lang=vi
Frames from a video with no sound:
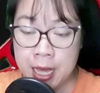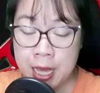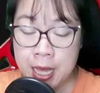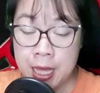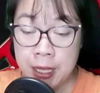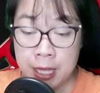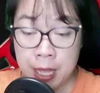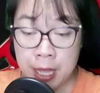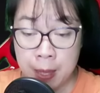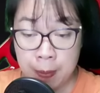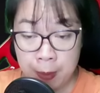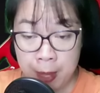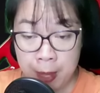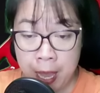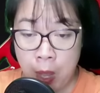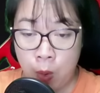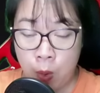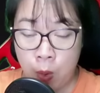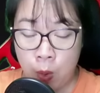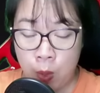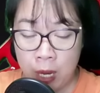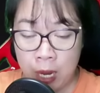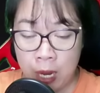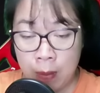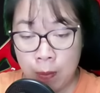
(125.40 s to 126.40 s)
Tiếp theo
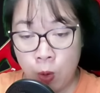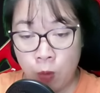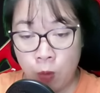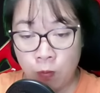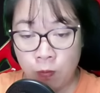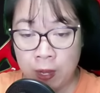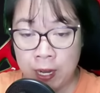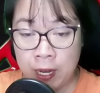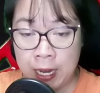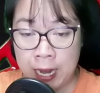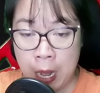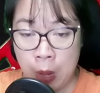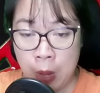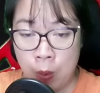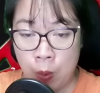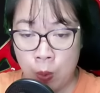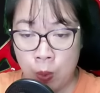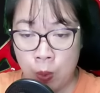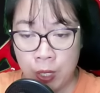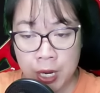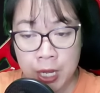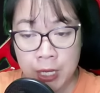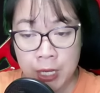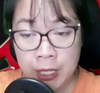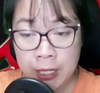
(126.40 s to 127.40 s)
là bộ phận nào,
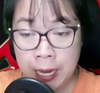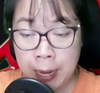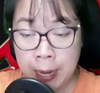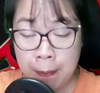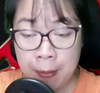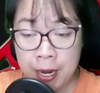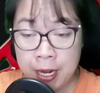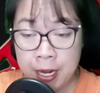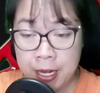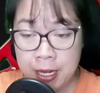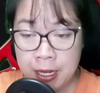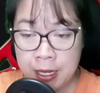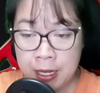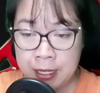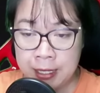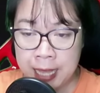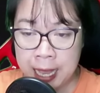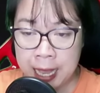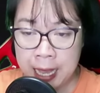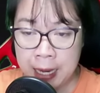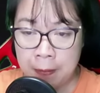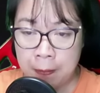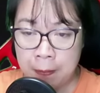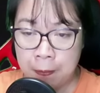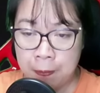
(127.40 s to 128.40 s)
đừng làm mất thời
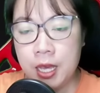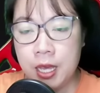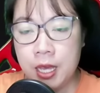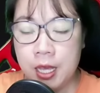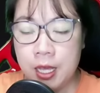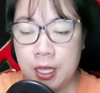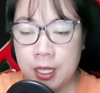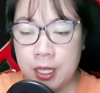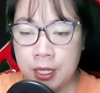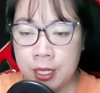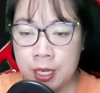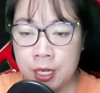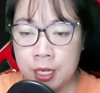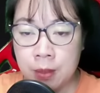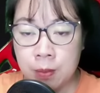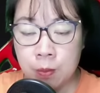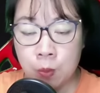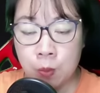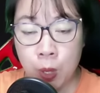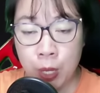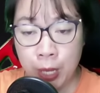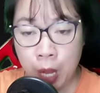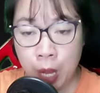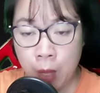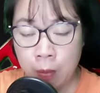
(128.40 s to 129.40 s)
gian. Nhưng
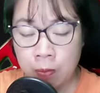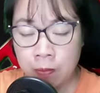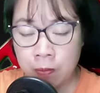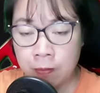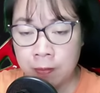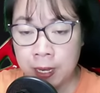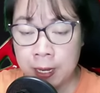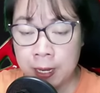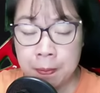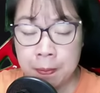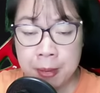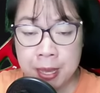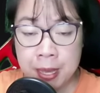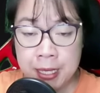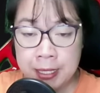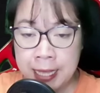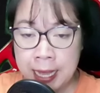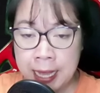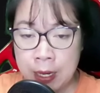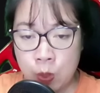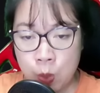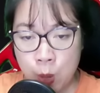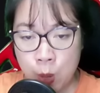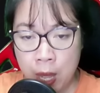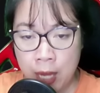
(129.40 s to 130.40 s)
buổi họp vẫn bị
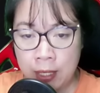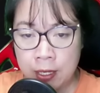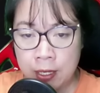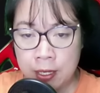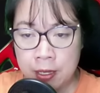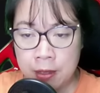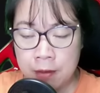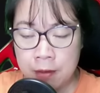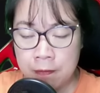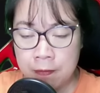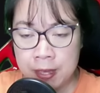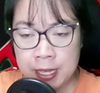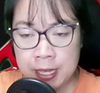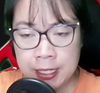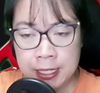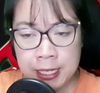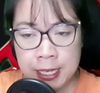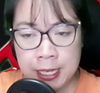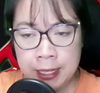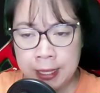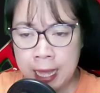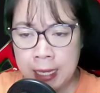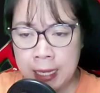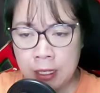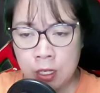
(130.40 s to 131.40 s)
gián đoạn vì chị
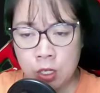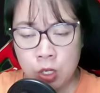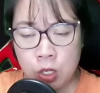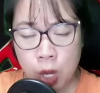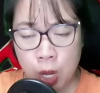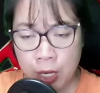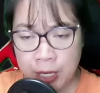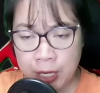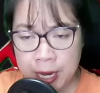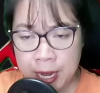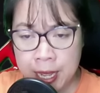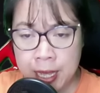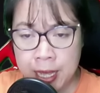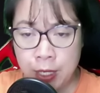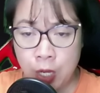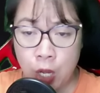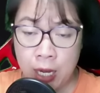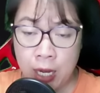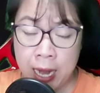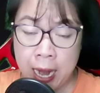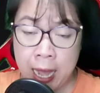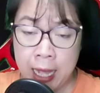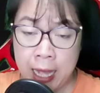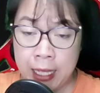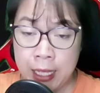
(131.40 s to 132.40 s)
ta cứ gọi đi gọi
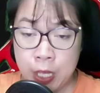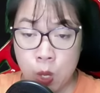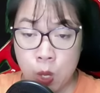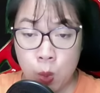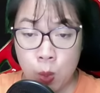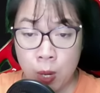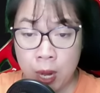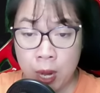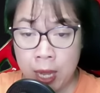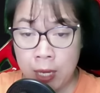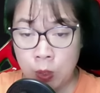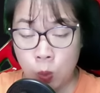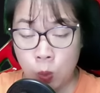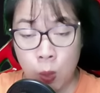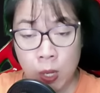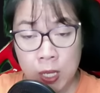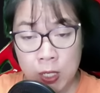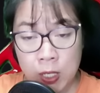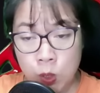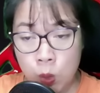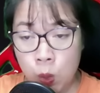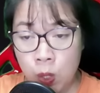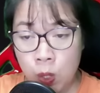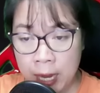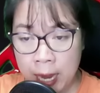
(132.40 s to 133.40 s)
lại nhiều lần qua
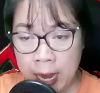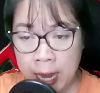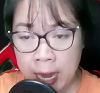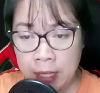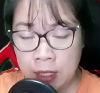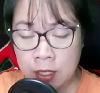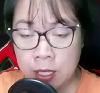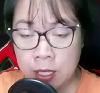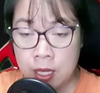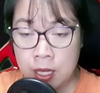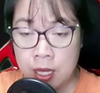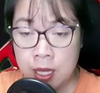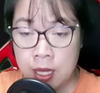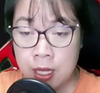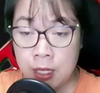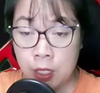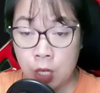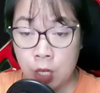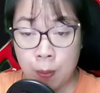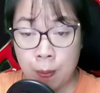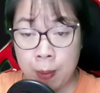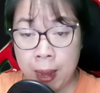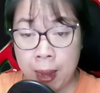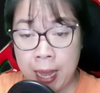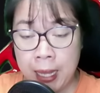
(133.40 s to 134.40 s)
số khác.
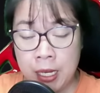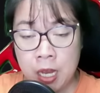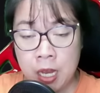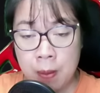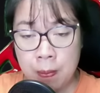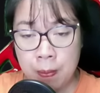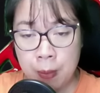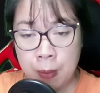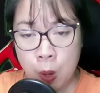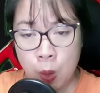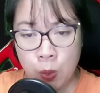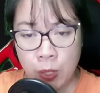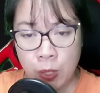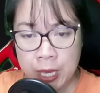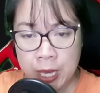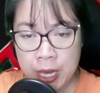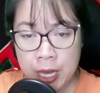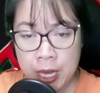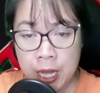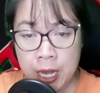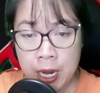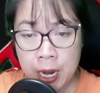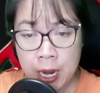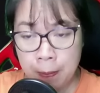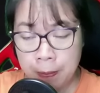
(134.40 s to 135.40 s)
Còn bé người mẫu kia
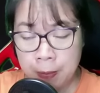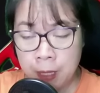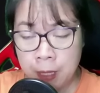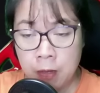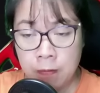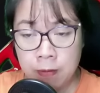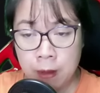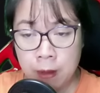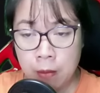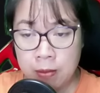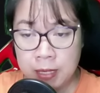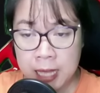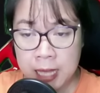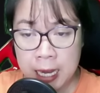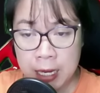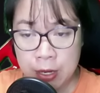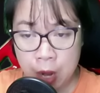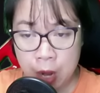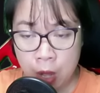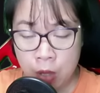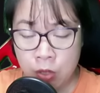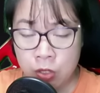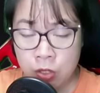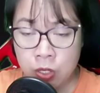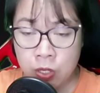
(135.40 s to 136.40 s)
lập tức phong sát
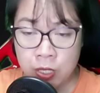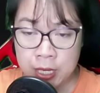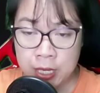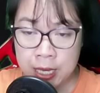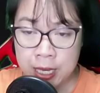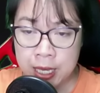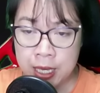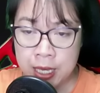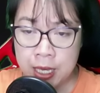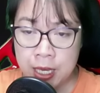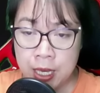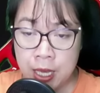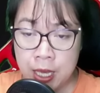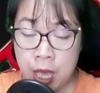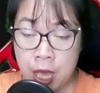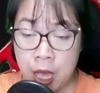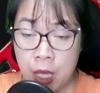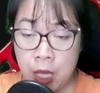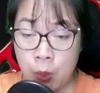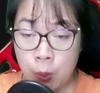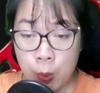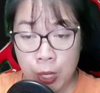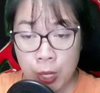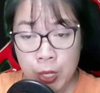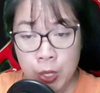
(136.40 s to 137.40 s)
nó cho chị.
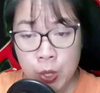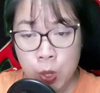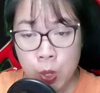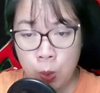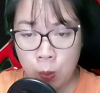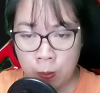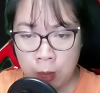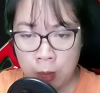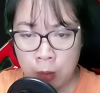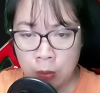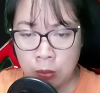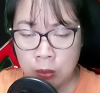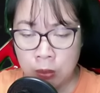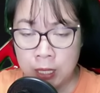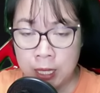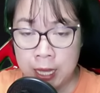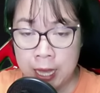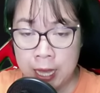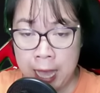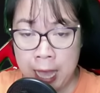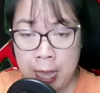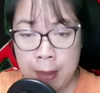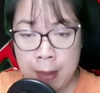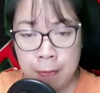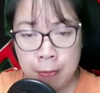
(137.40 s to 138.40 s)
Nguyễn Thục bộng
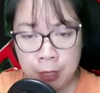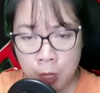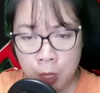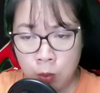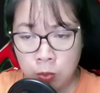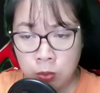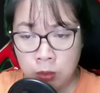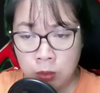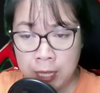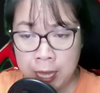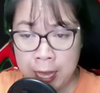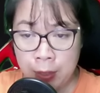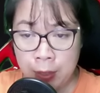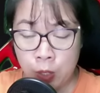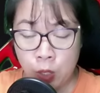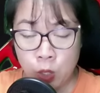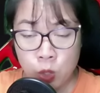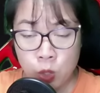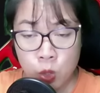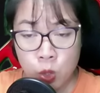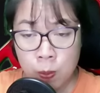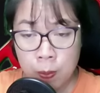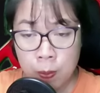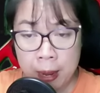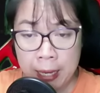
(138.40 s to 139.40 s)
em không thể có
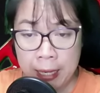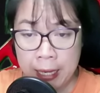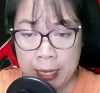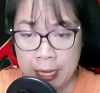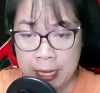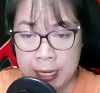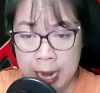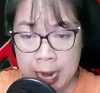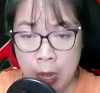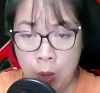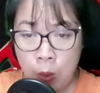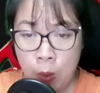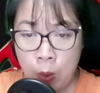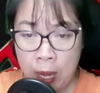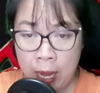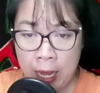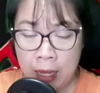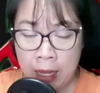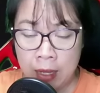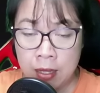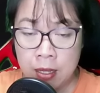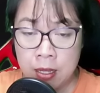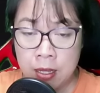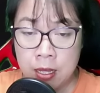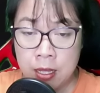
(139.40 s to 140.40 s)
chút bản lĩnh nào hả?
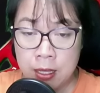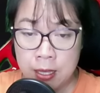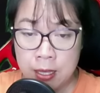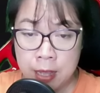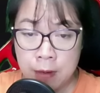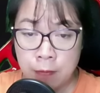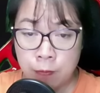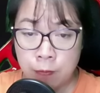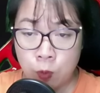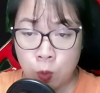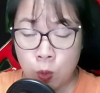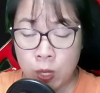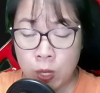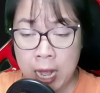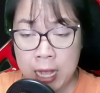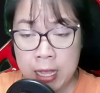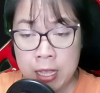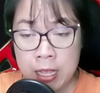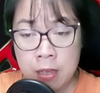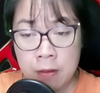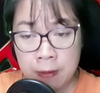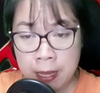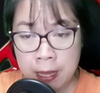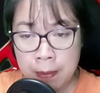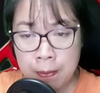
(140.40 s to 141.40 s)
Thiền vụ đã như
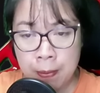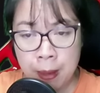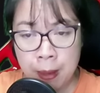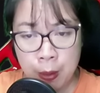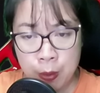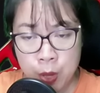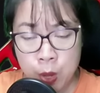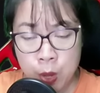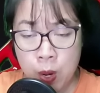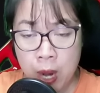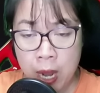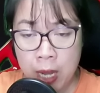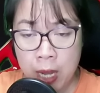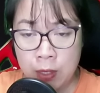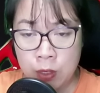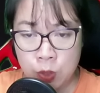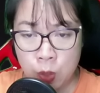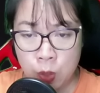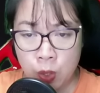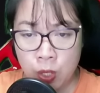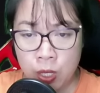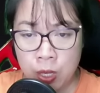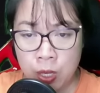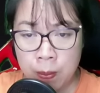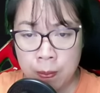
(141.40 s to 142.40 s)
vậy bao nhiêu lần
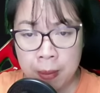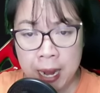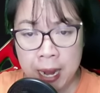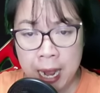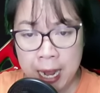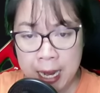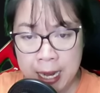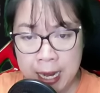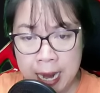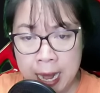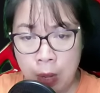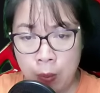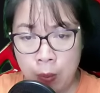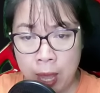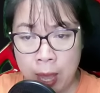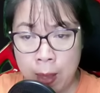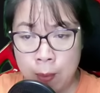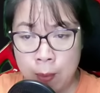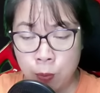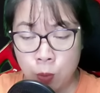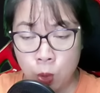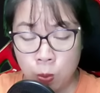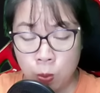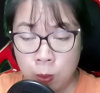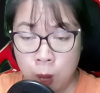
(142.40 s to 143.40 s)
rồi mà lần nào em
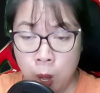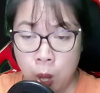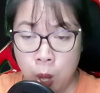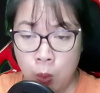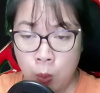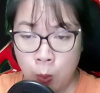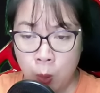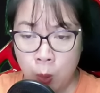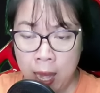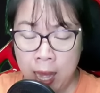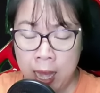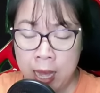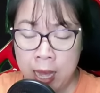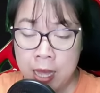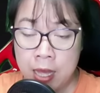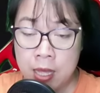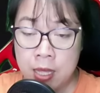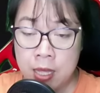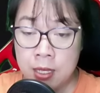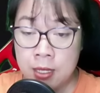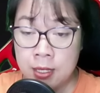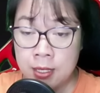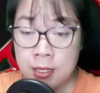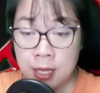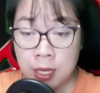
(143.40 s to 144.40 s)
cũng bỏ qua.
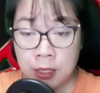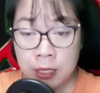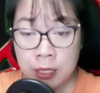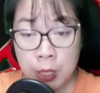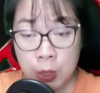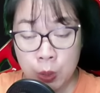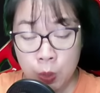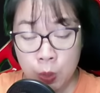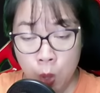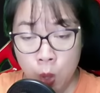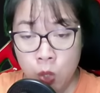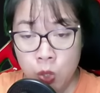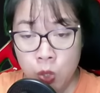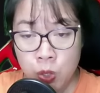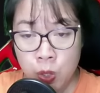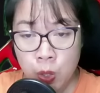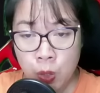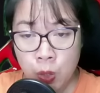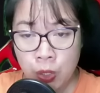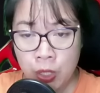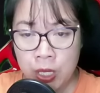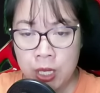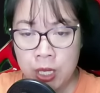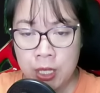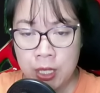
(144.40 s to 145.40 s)
Giờ thì tốt rồi,
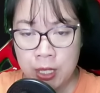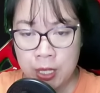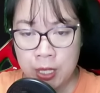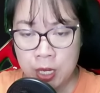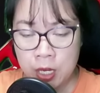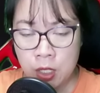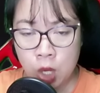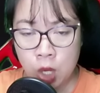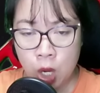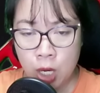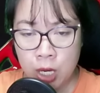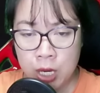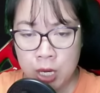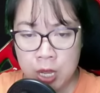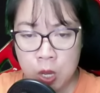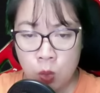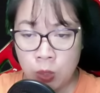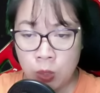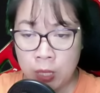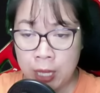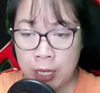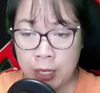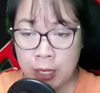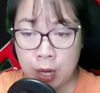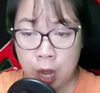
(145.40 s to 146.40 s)
những con yêu
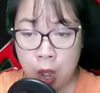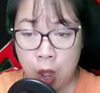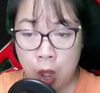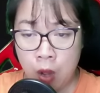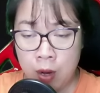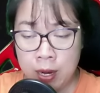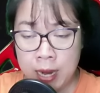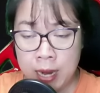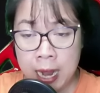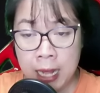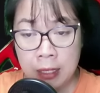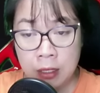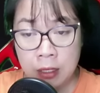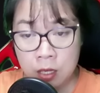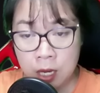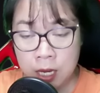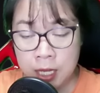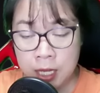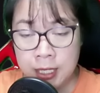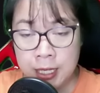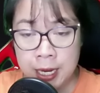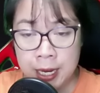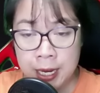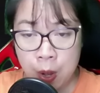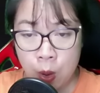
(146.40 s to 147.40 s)
tình đó đang cưỡi
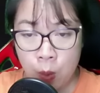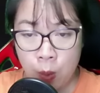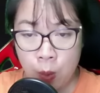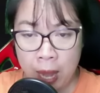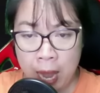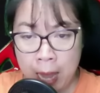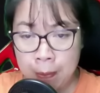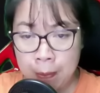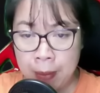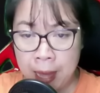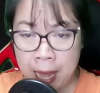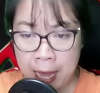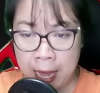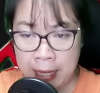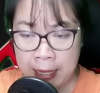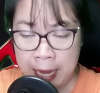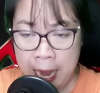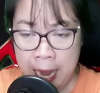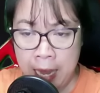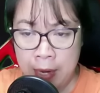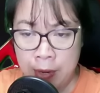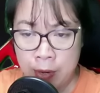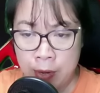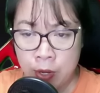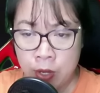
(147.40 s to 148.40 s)
trên đầu em mà hành
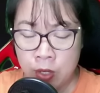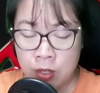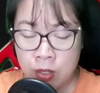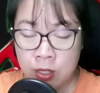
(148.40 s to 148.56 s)
hạ đó.